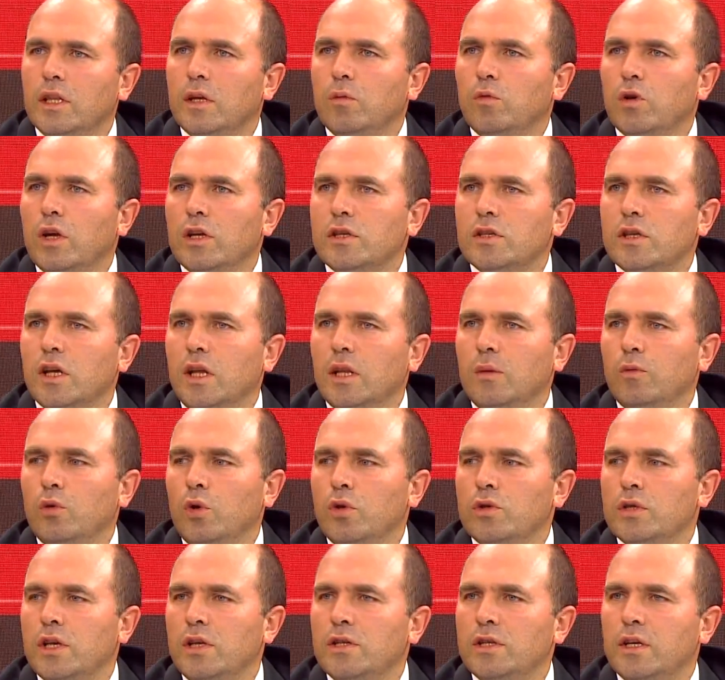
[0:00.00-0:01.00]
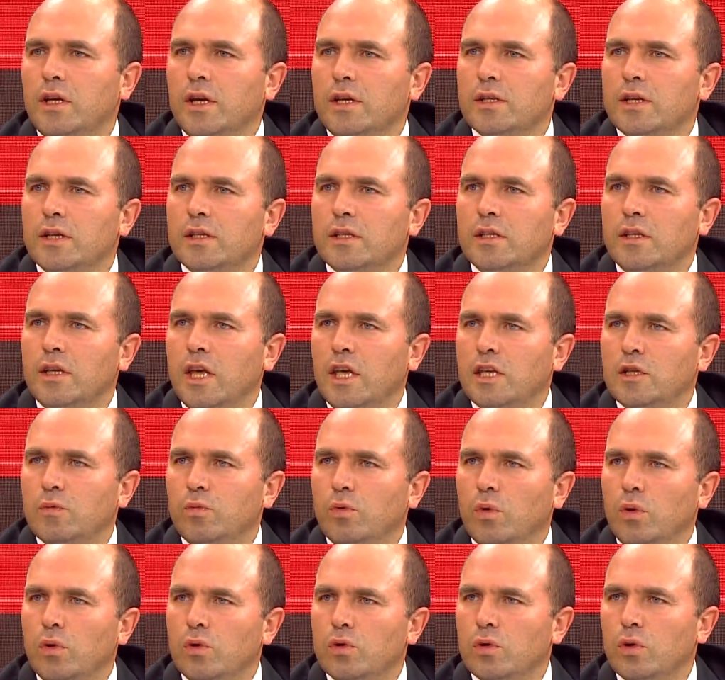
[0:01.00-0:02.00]
Ya da Murat Sağlam'ı gözden çıkaracaksın.
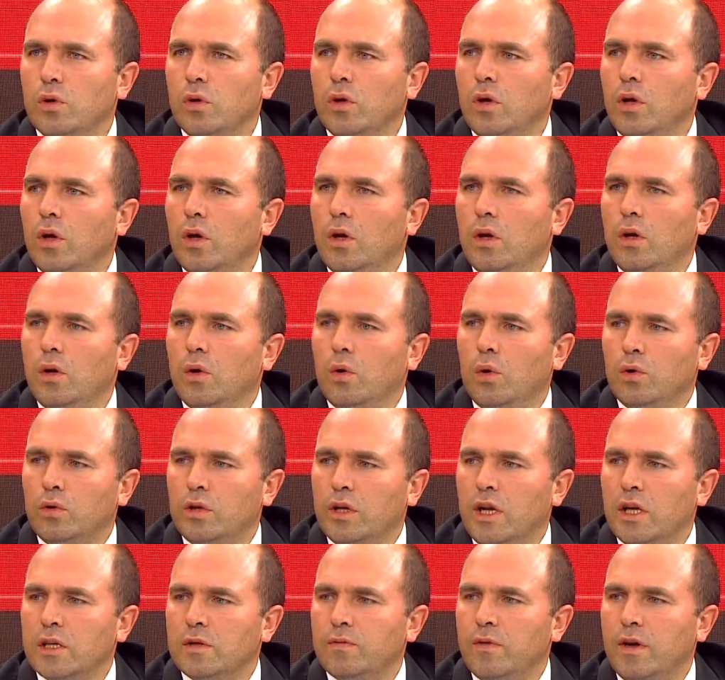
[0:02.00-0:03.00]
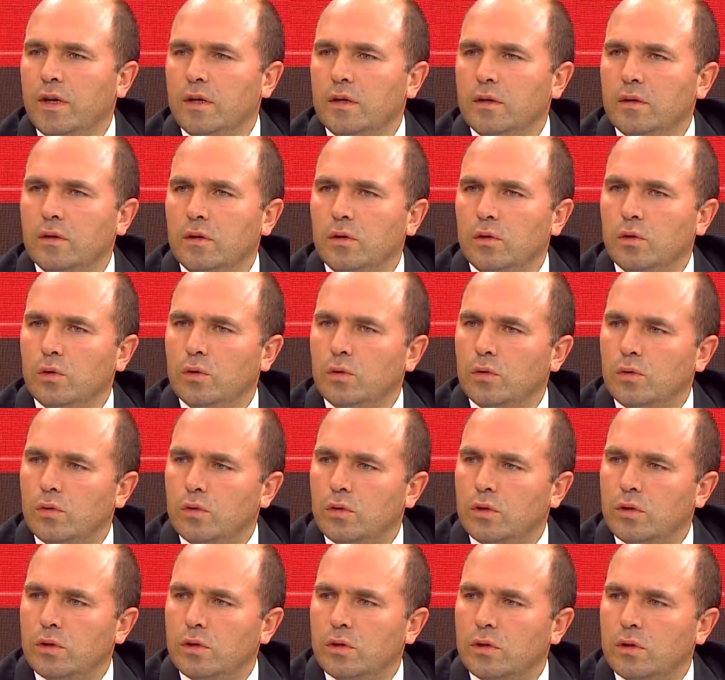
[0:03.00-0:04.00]
Genç bir oyuncu. O transfer e,
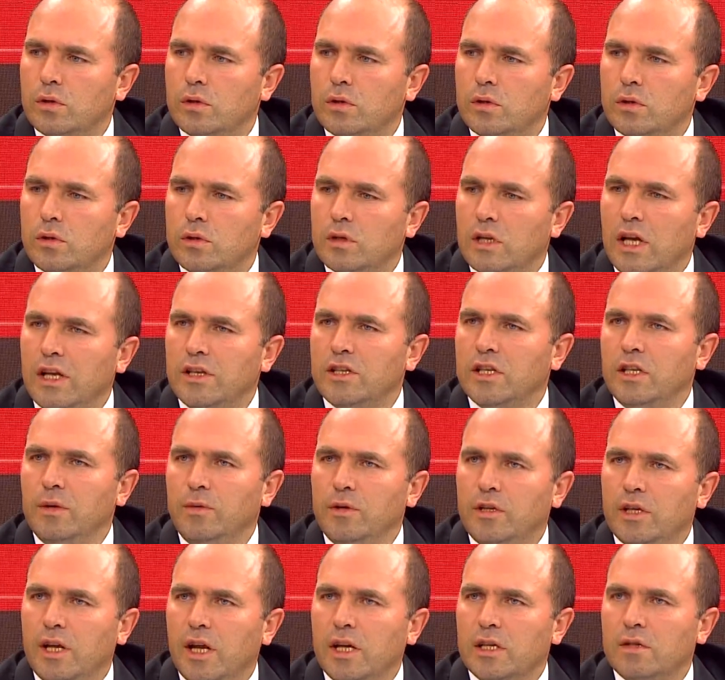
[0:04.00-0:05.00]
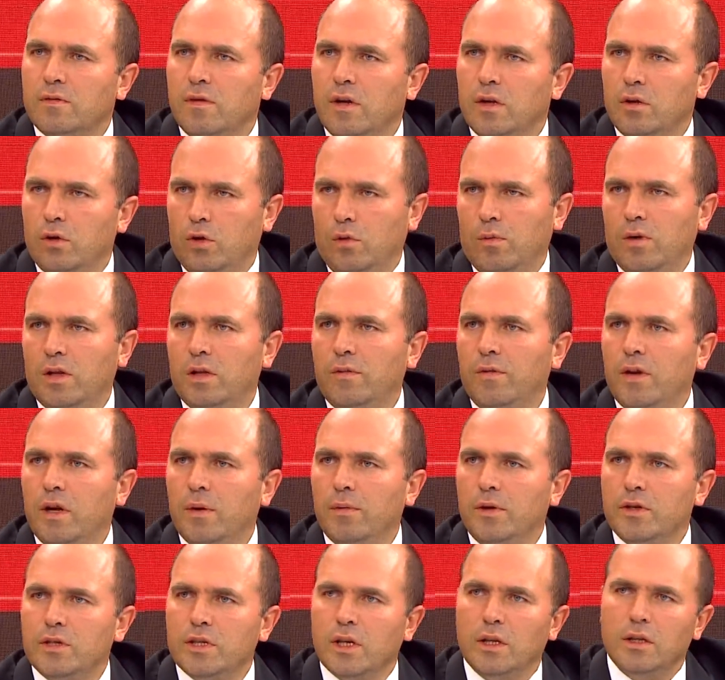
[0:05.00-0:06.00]
sancılı bir transferdi normalde
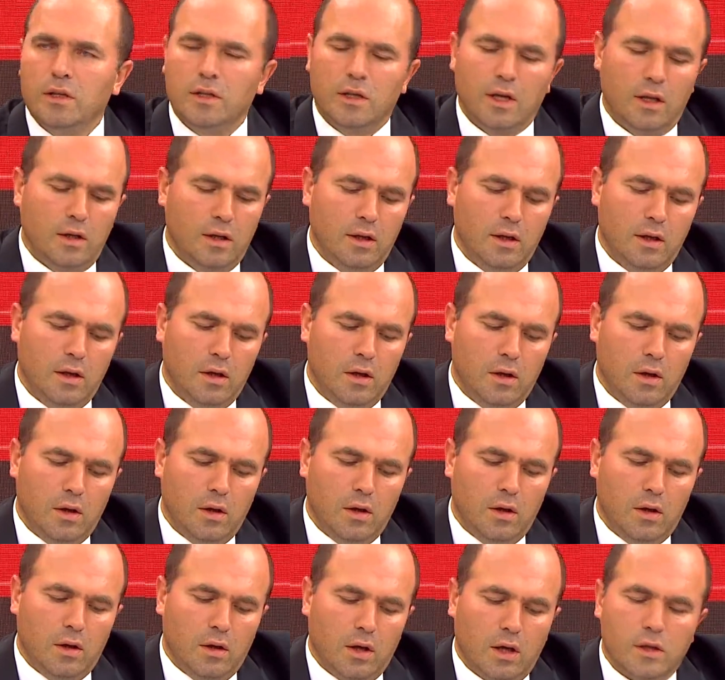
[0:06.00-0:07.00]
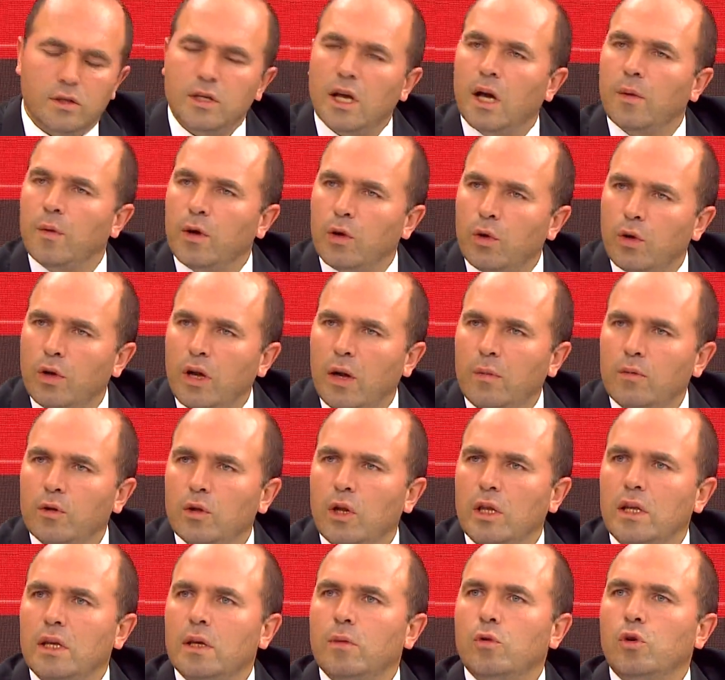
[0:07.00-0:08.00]
Fenerbahçe alırken. Sağ
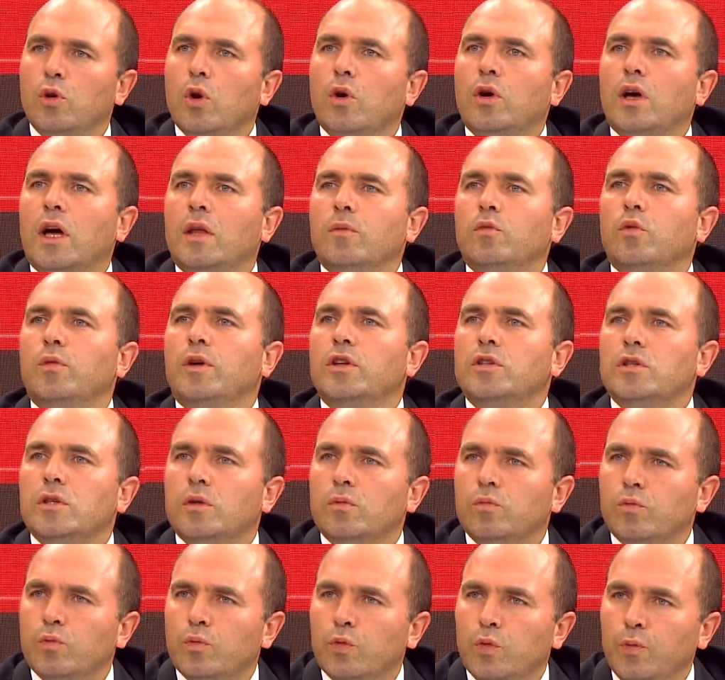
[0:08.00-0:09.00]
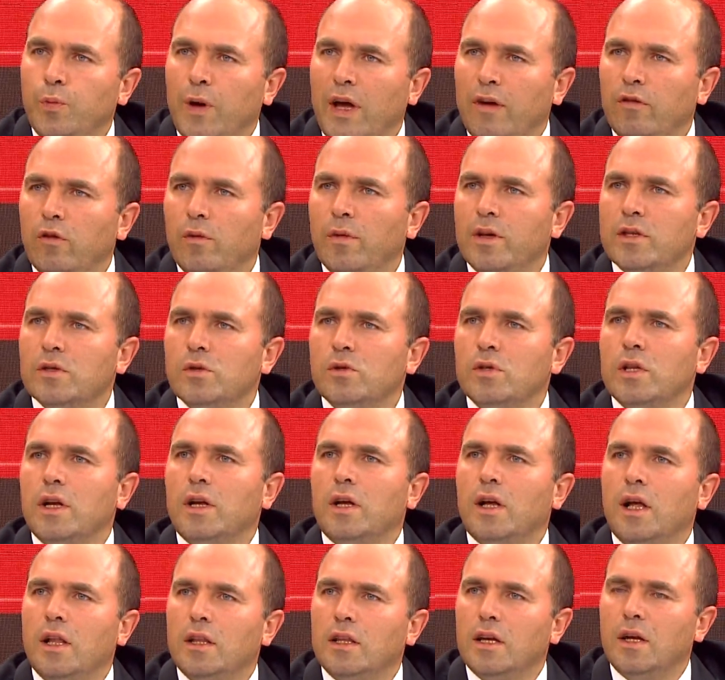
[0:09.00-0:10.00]
önemli dediğim Abi, gibi. Gökhan bu maçı bu performans
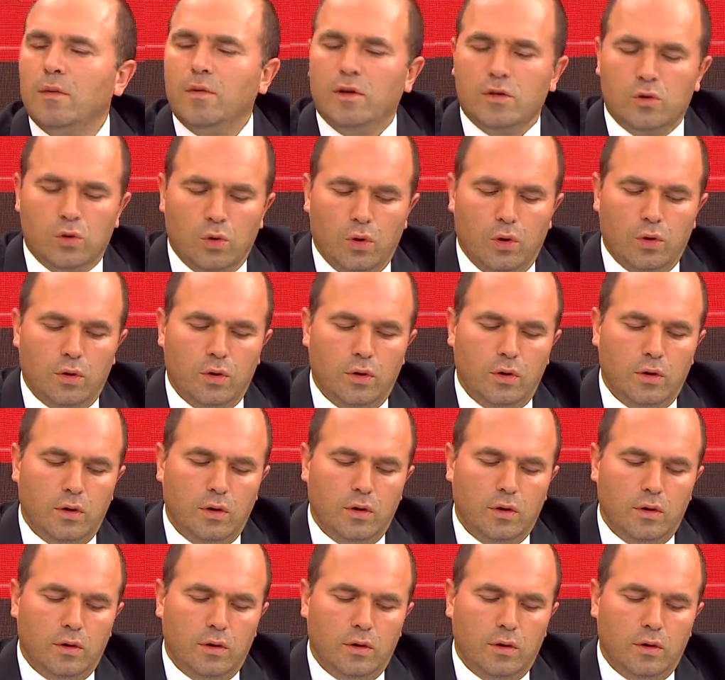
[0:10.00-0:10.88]
yüzünden kaldıramaz. Yaşlısı Doğru.